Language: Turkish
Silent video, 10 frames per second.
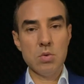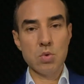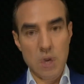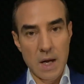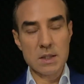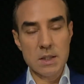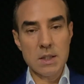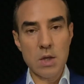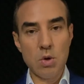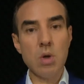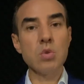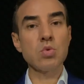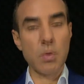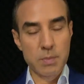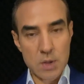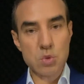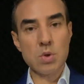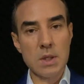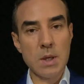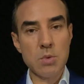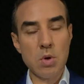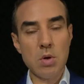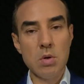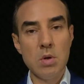kuraklık geliyor, toprak su alamıyor.